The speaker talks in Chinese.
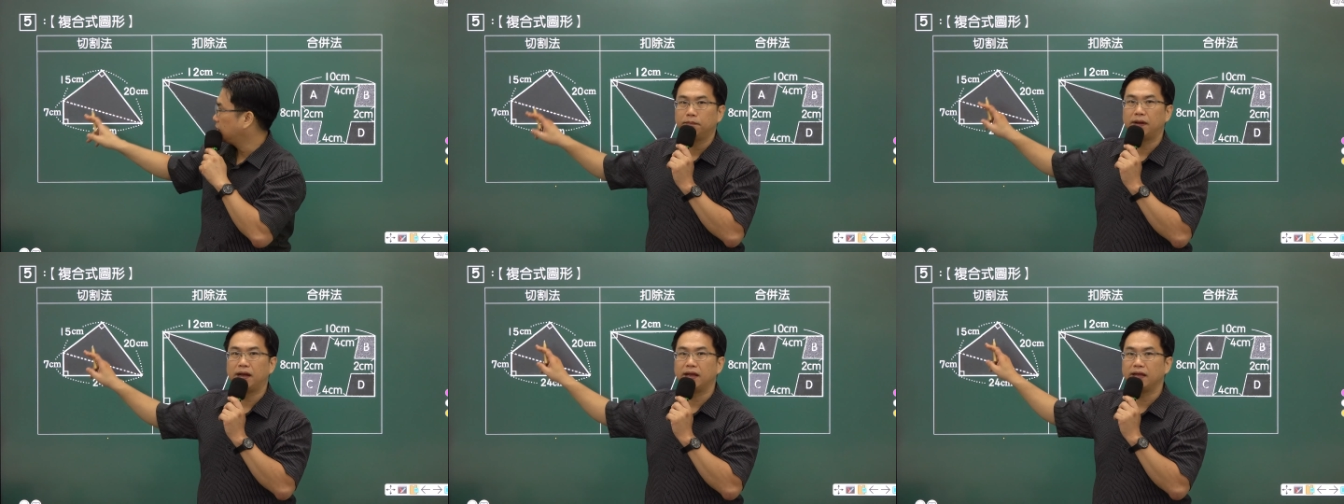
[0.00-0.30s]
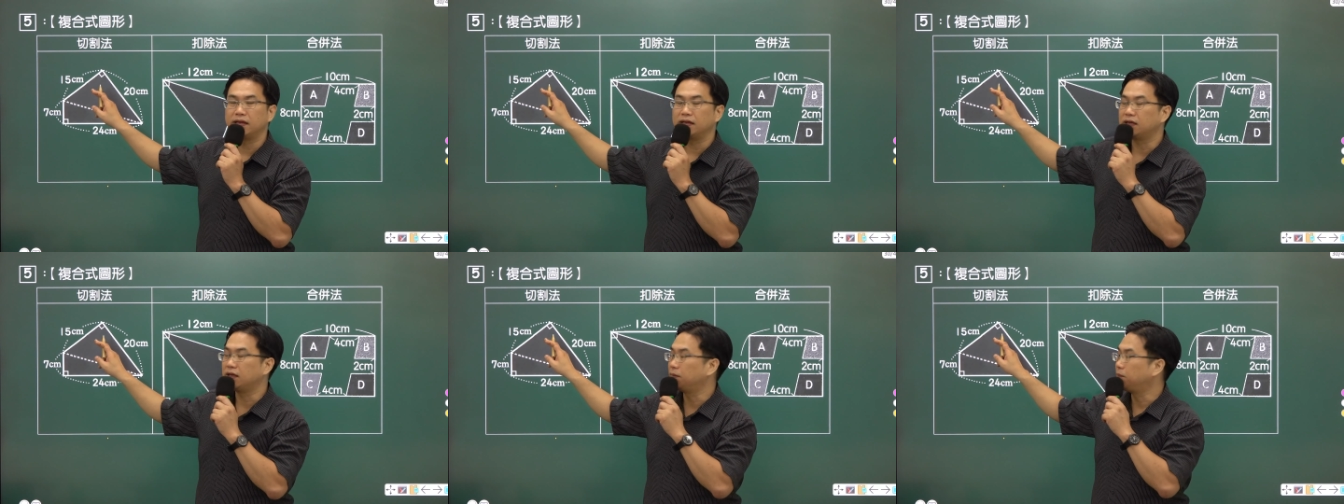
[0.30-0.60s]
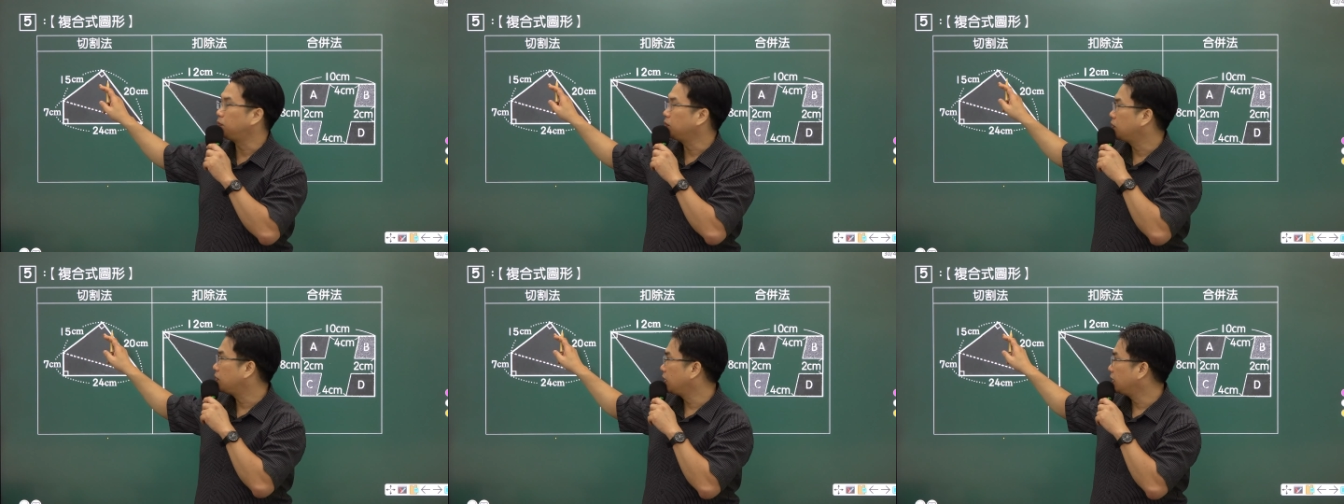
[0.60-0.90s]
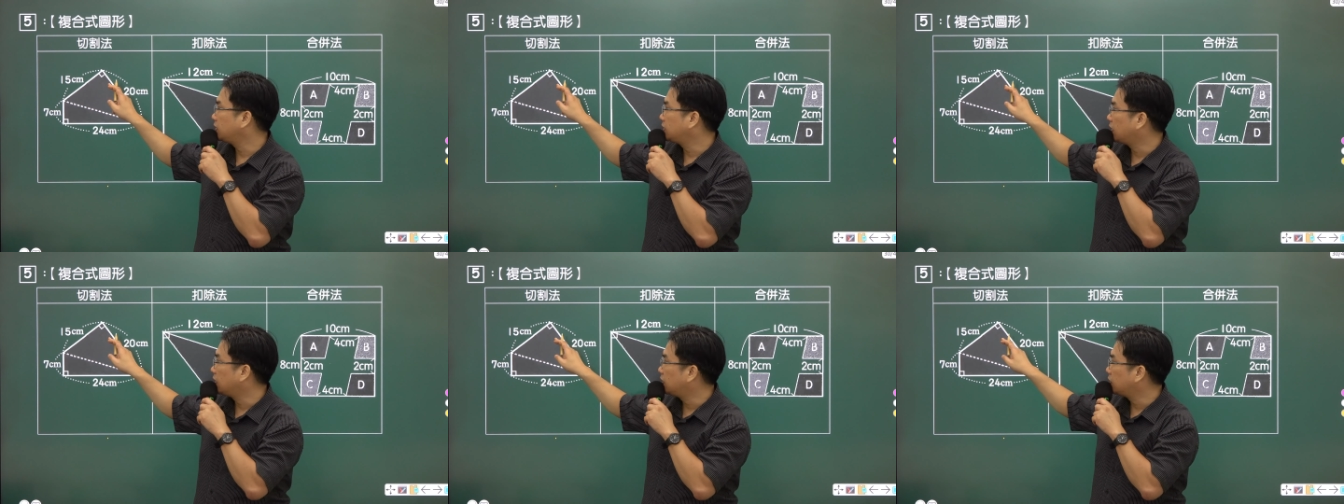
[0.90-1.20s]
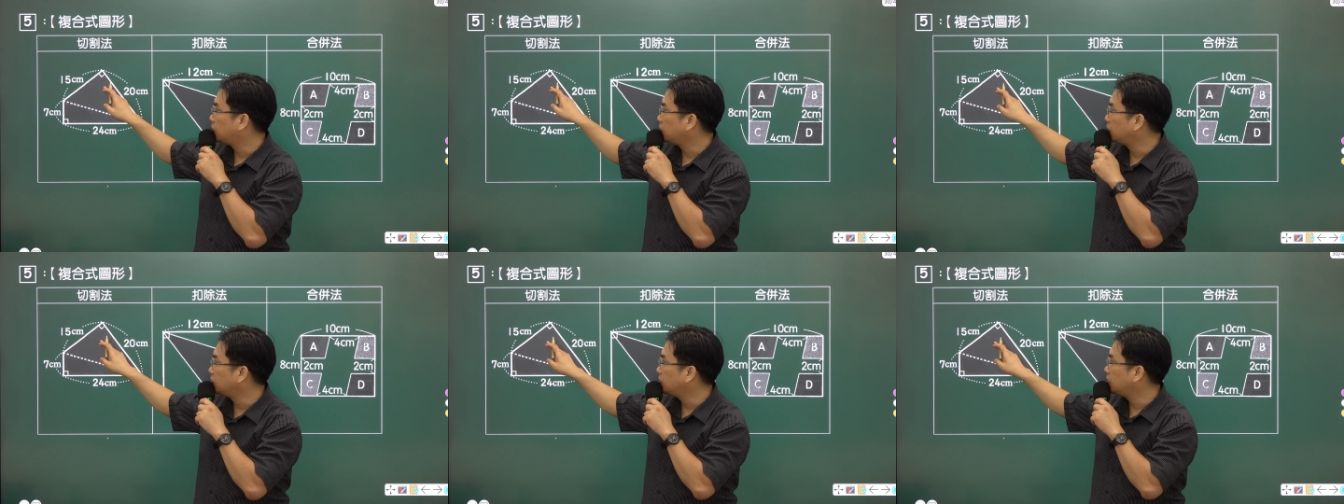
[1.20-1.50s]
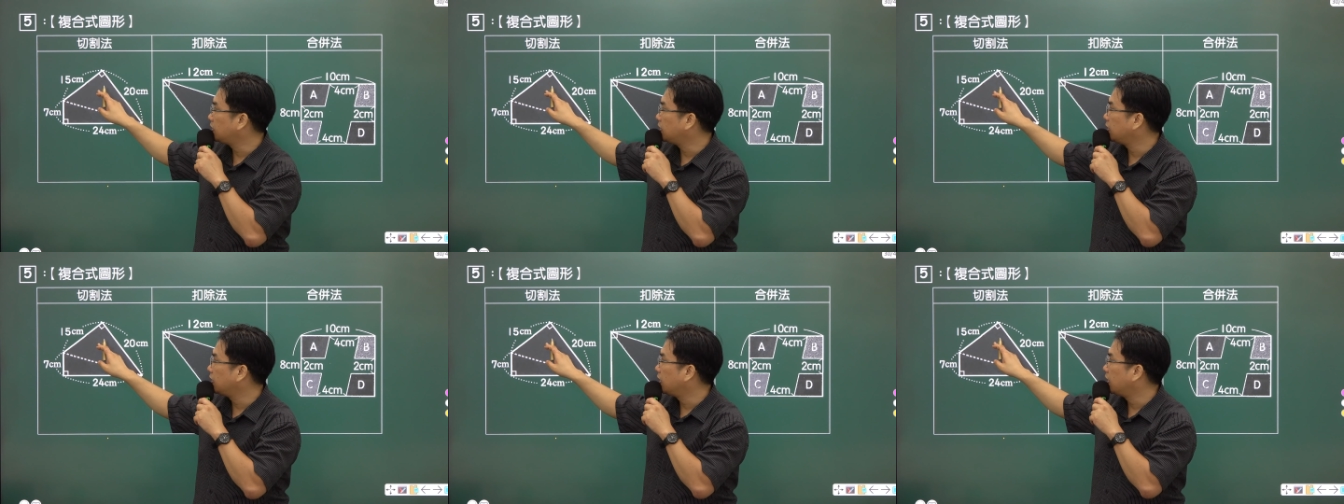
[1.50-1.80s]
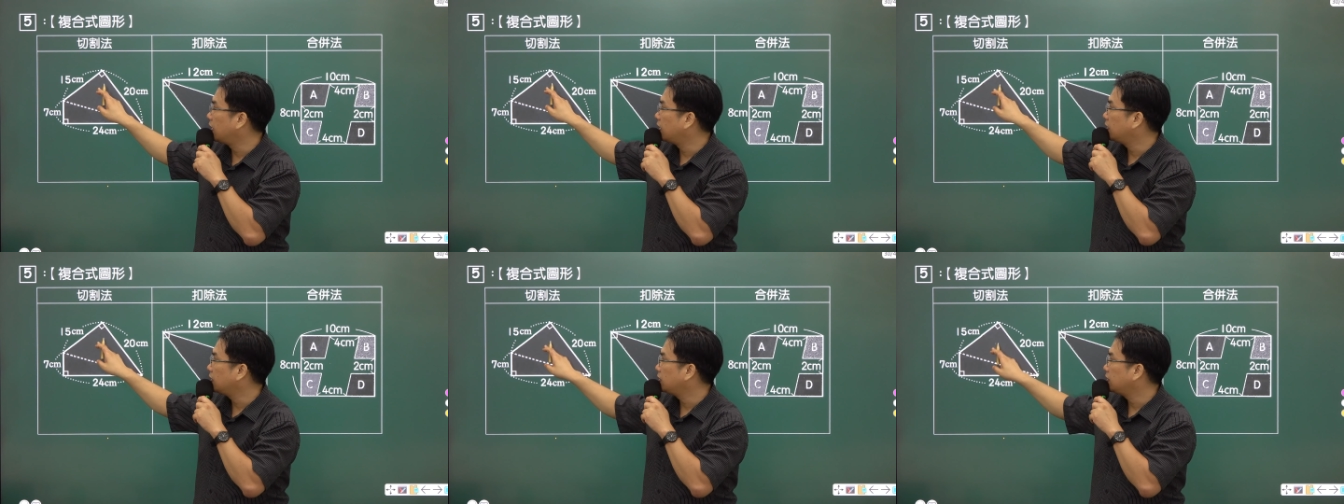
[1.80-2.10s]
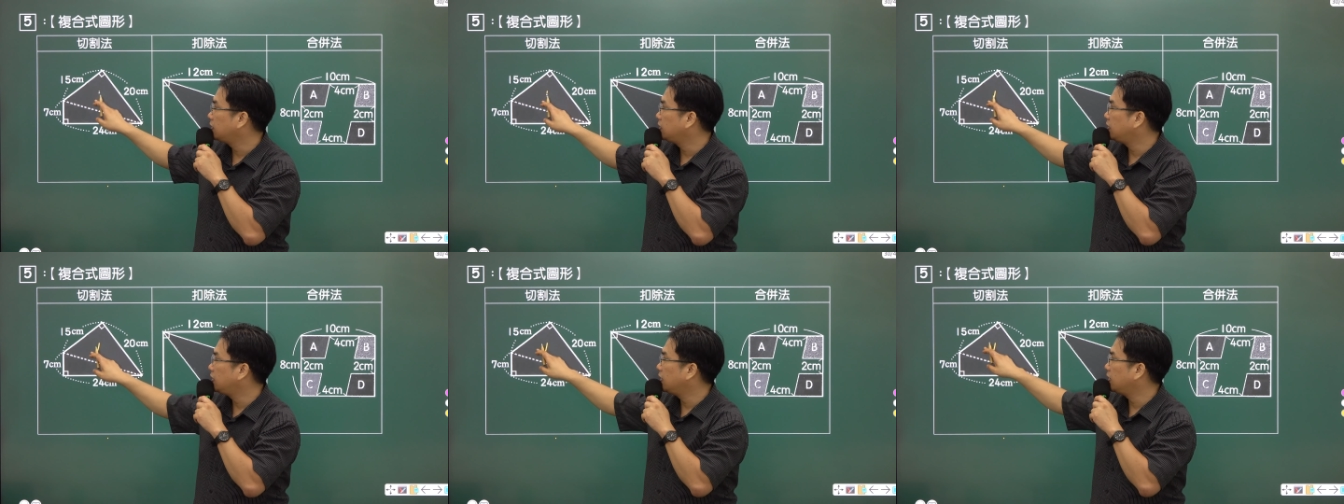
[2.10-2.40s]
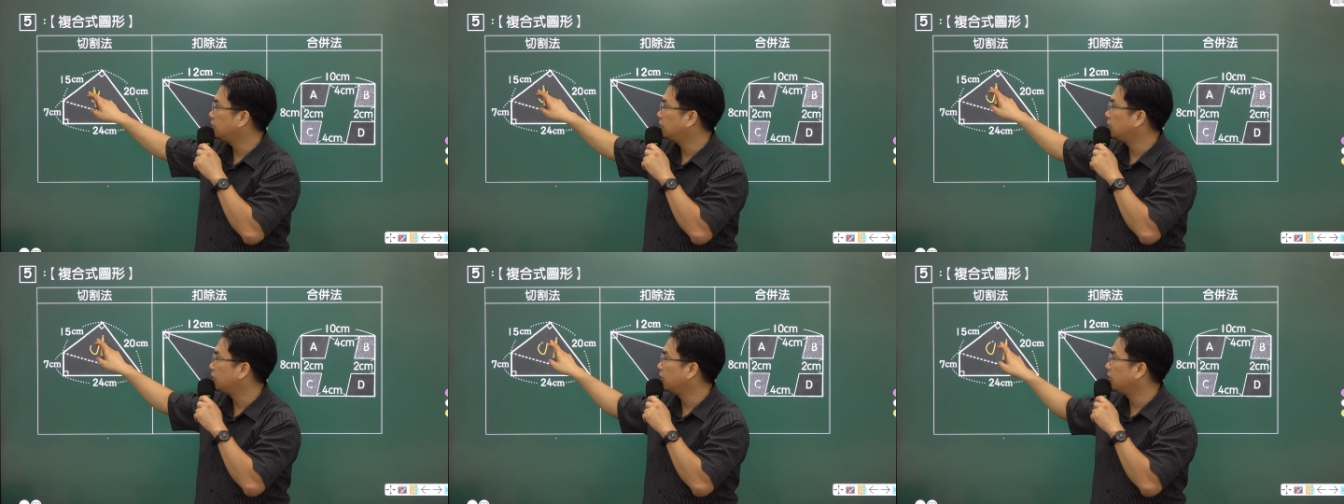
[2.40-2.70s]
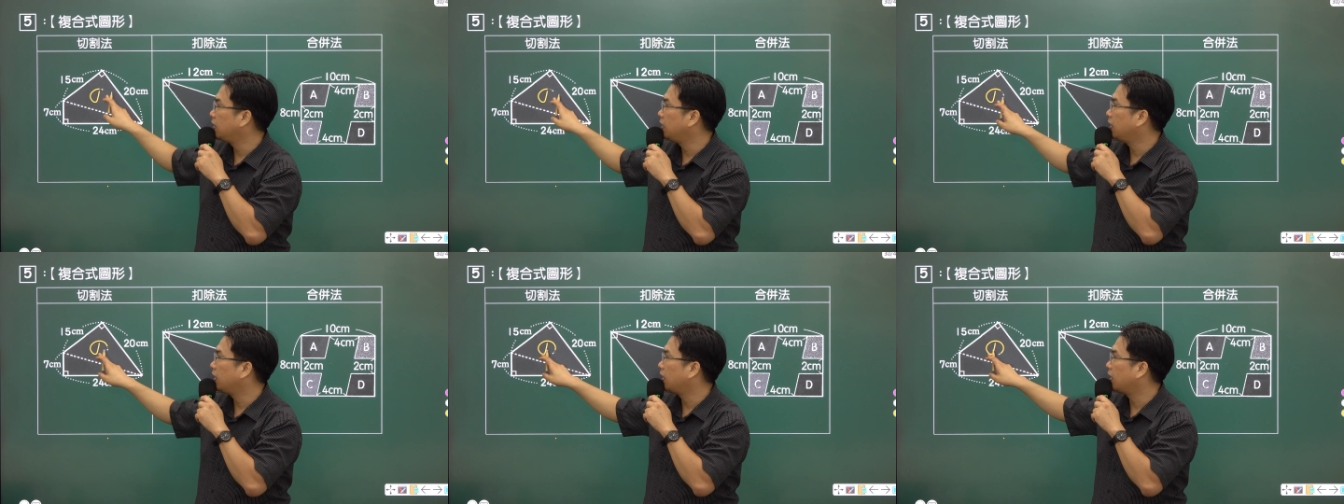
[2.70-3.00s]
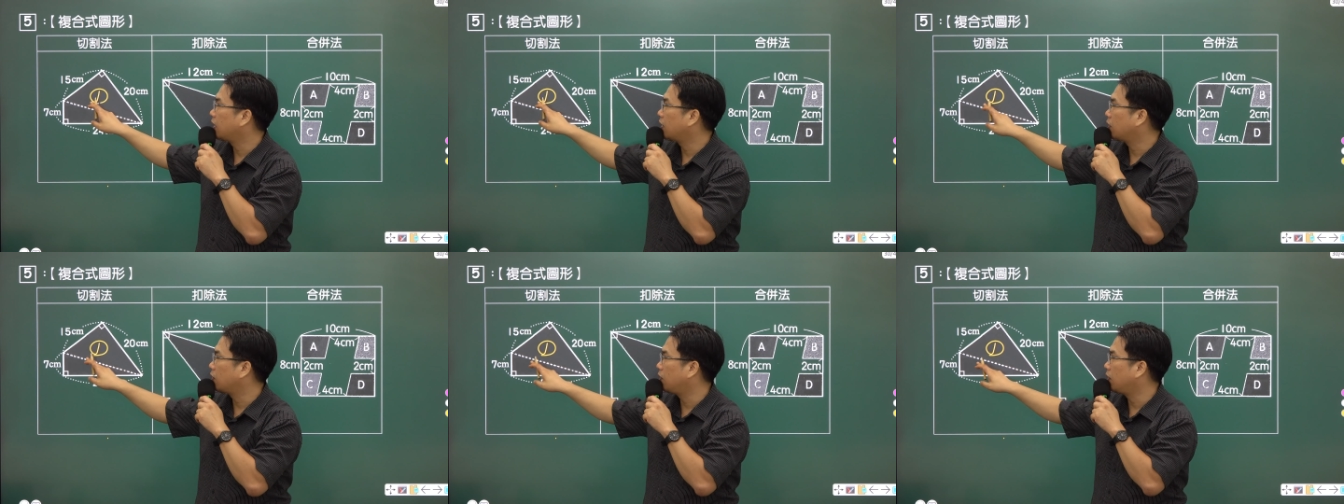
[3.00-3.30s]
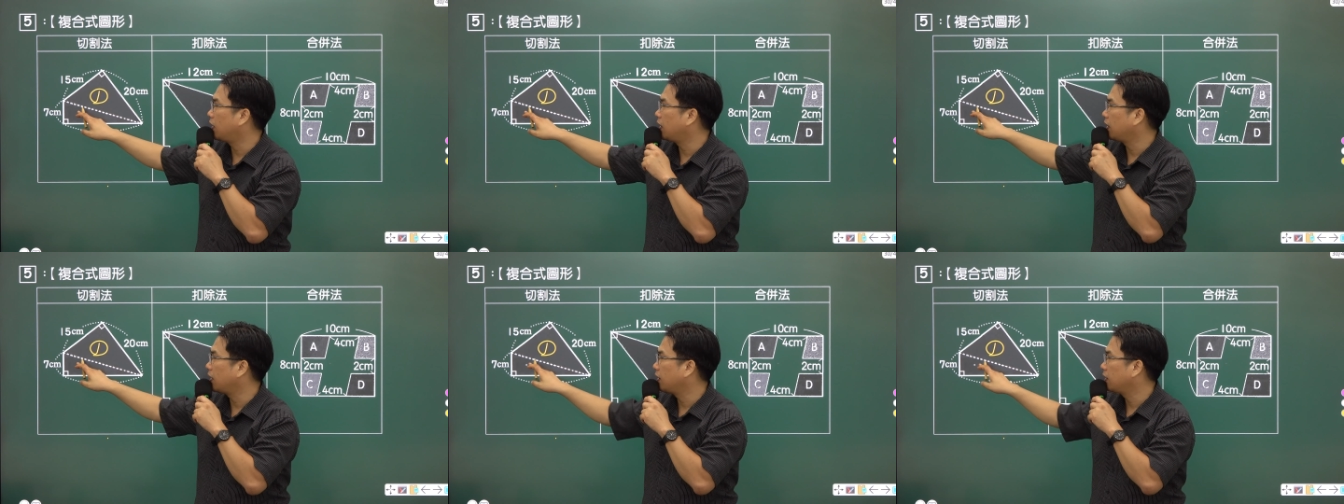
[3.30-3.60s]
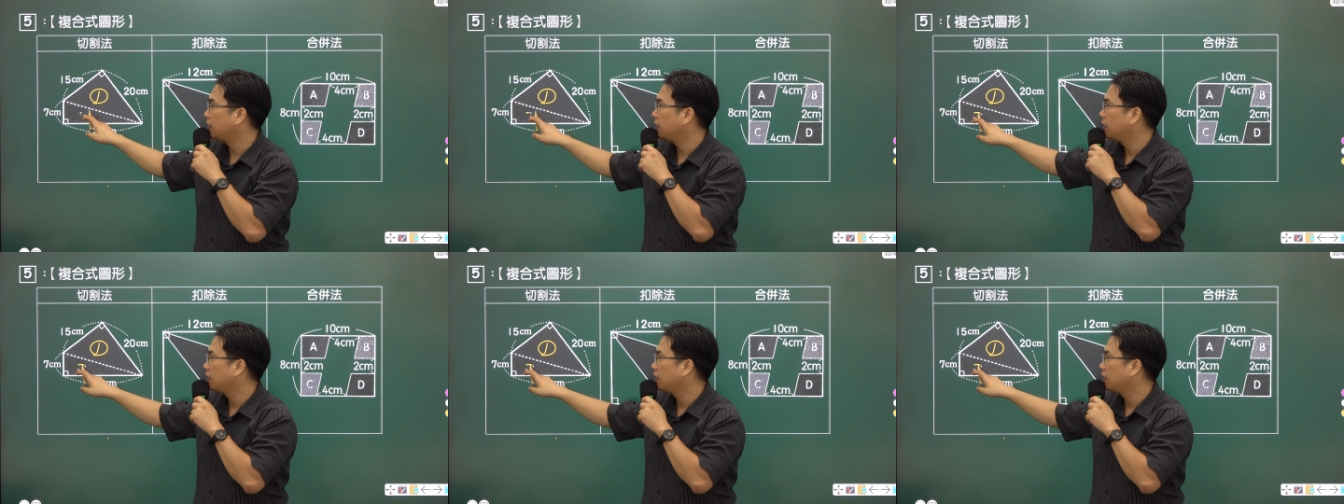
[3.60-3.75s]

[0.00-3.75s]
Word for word: 把一个不规则的图形呢切成两块，